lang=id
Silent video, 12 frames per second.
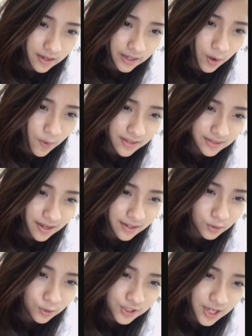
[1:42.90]
yang dewasa
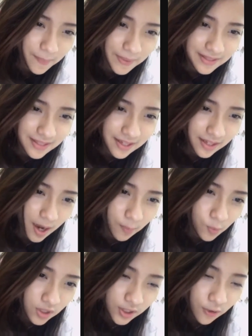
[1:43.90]
itu siapa sih
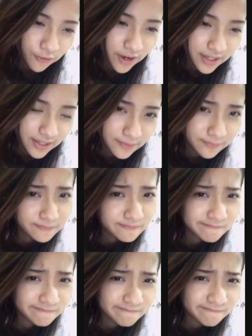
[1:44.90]
kamu atau Feni
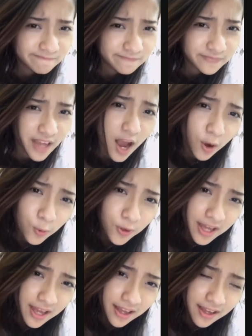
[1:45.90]
hmm
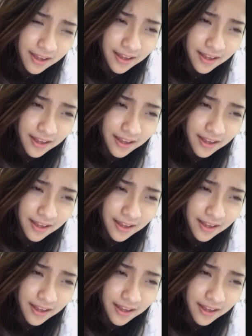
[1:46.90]
akulah